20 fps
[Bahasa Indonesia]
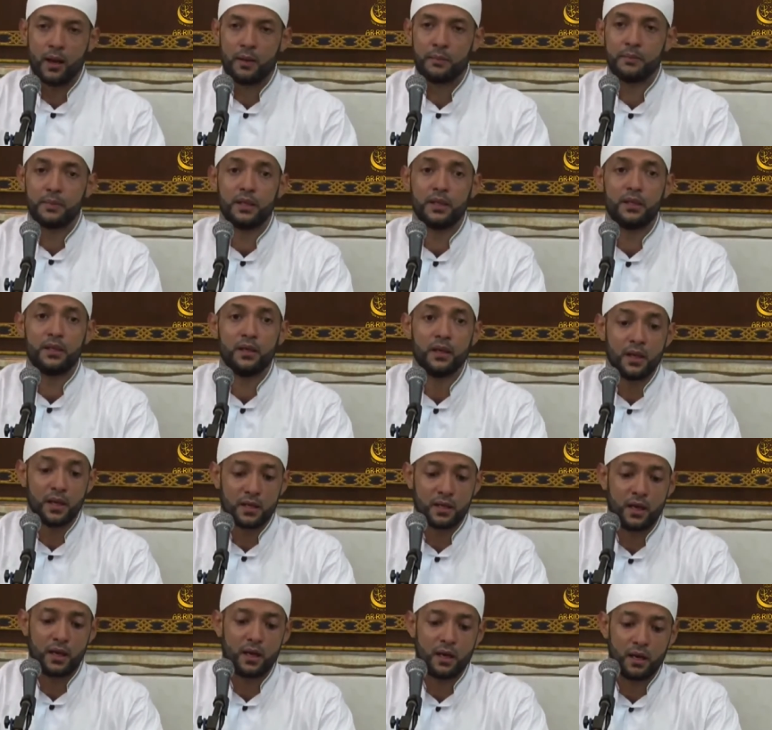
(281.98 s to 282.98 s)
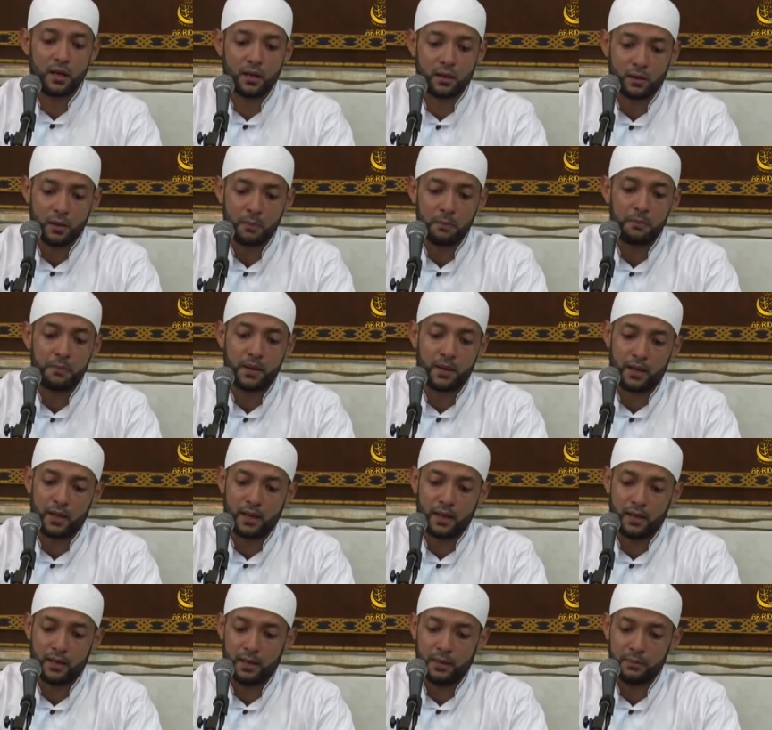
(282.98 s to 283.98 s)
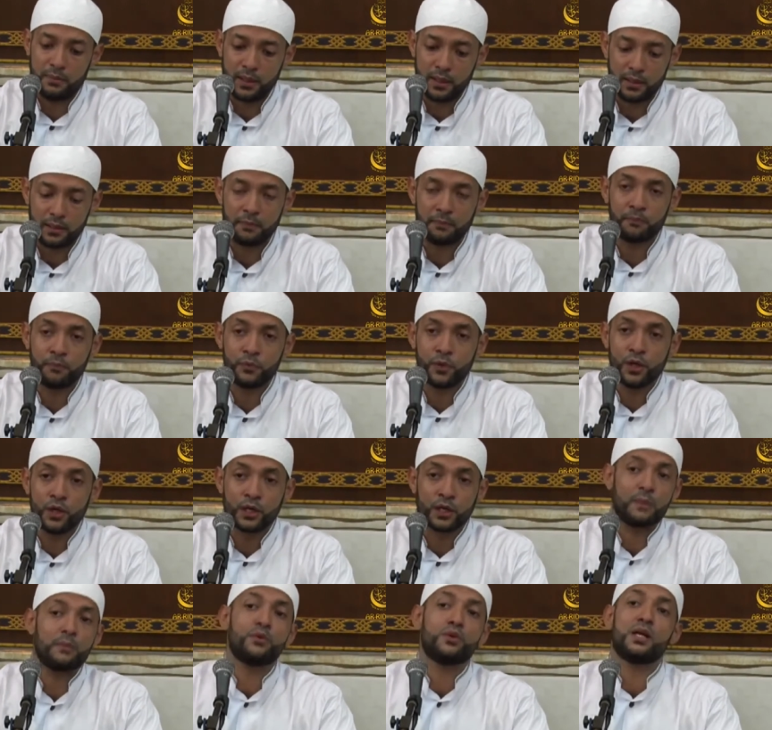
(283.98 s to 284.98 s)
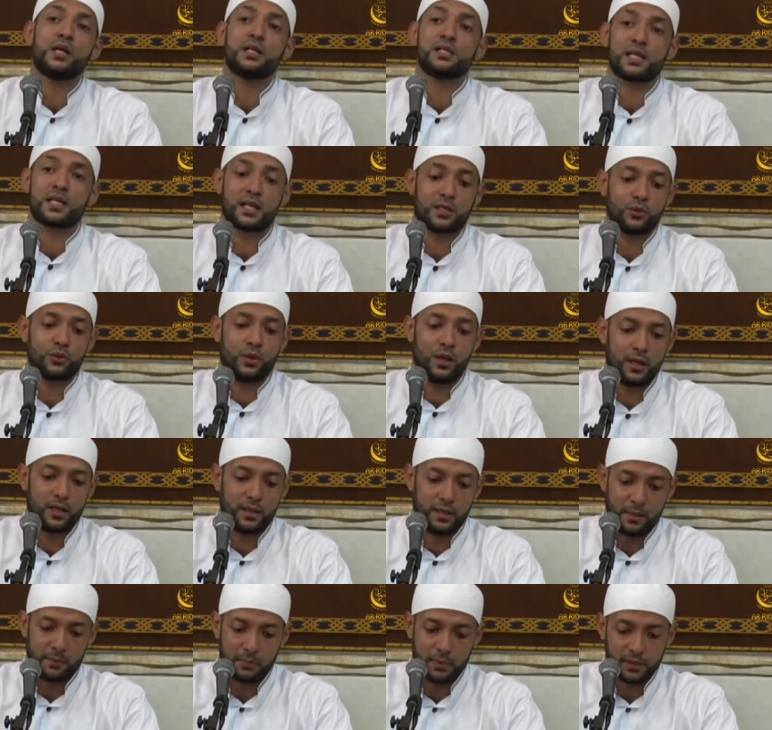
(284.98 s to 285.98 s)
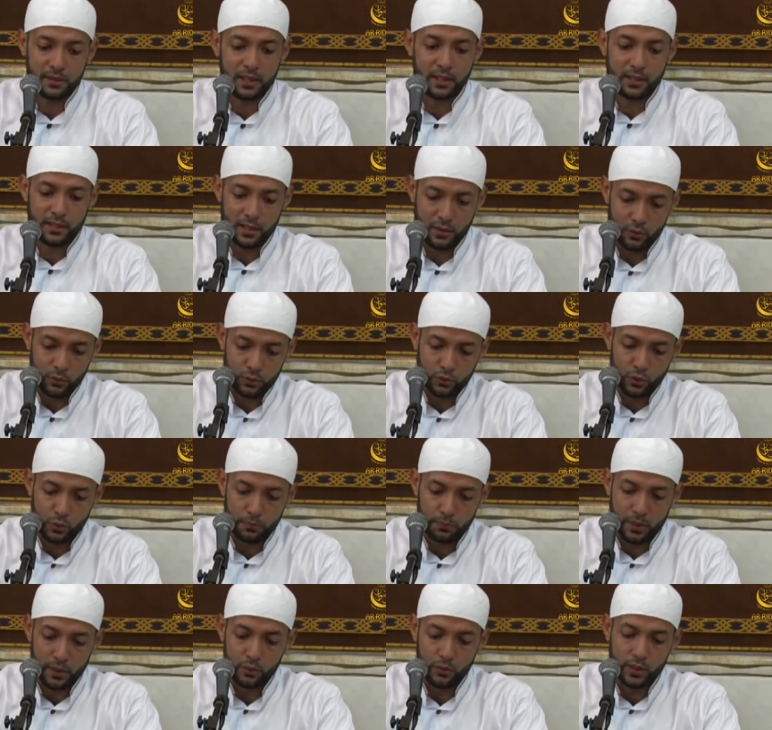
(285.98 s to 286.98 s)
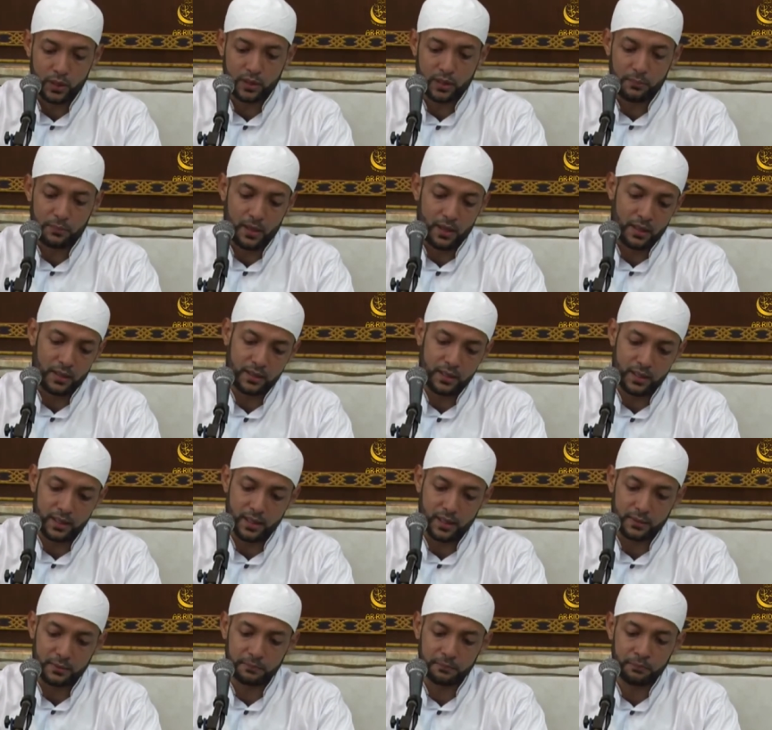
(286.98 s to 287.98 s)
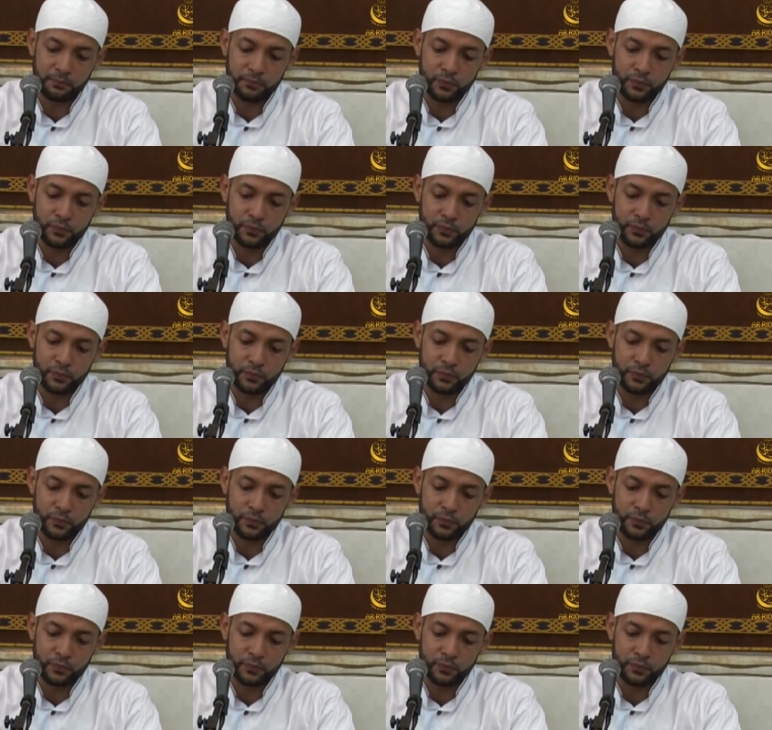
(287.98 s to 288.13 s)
Amin ya rabbal alamin. Kemudian satu hal yang penting yang untuk perlu kita perhatikan